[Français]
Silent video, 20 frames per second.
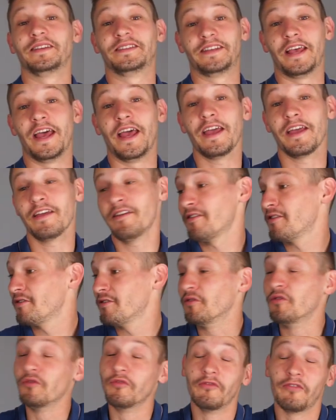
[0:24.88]

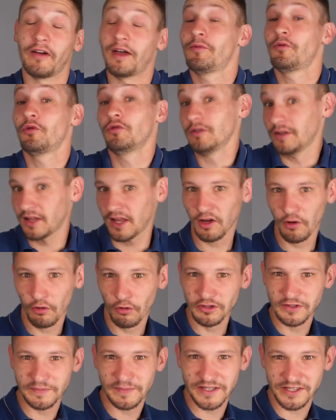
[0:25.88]
c'est vraiment une très
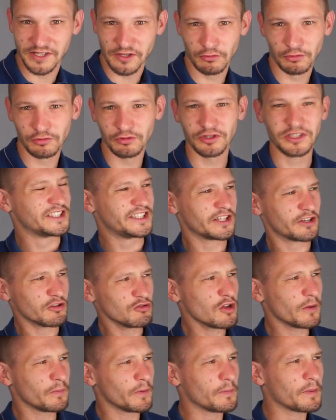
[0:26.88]
grosse passion. J'ai
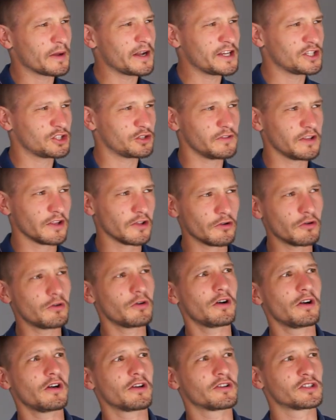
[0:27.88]
connu à peu près les jeux vidéo
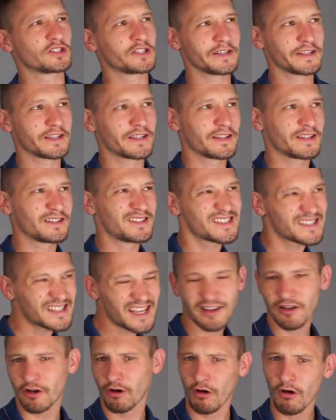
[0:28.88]
euh, quand j'avais
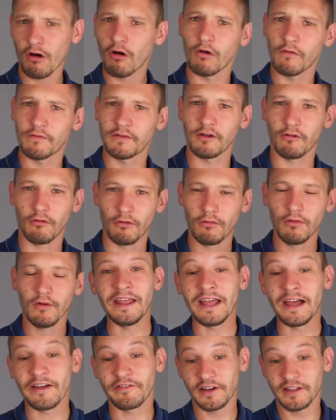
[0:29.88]
5 ans environ,
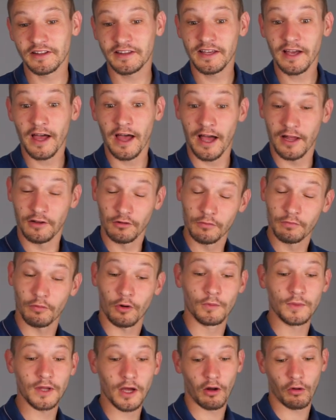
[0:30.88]
et à vrai dire, à notre
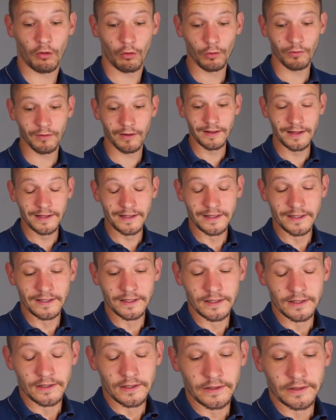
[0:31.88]
première rencontre,
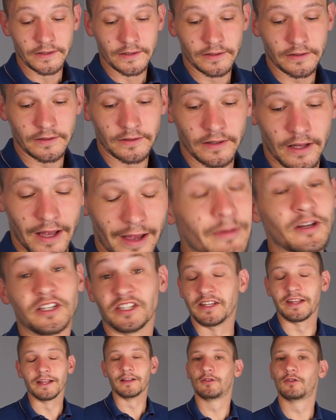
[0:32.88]
eh ben,
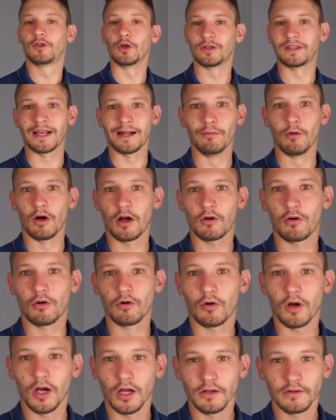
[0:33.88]
j'étais totalement
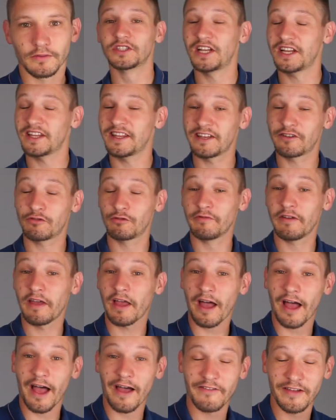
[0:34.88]
accro quoi. Je l'ai
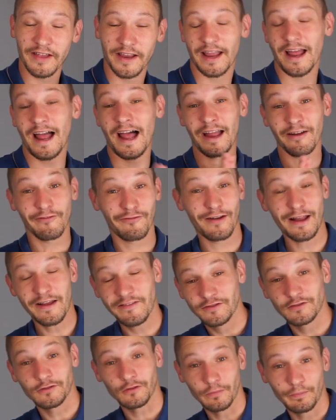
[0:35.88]
découvert avec
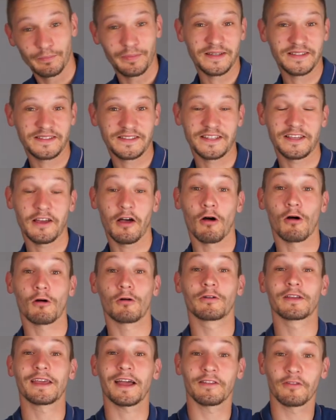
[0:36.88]
Half-Life sur PC en
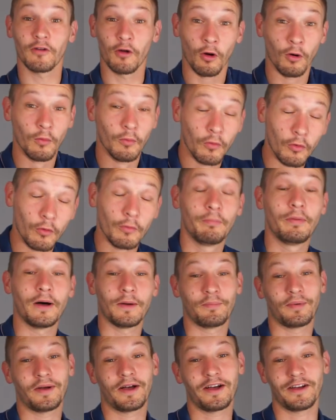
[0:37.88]
regardant mon
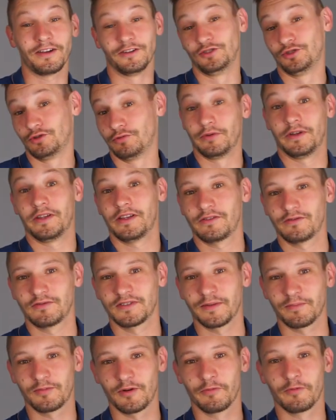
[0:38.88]
papa jouer tout
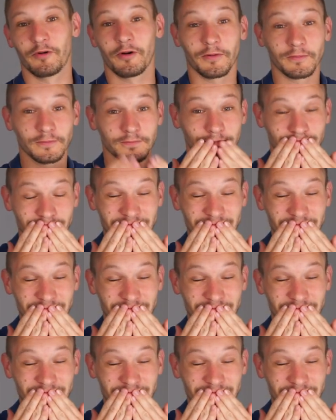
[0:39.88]
simplement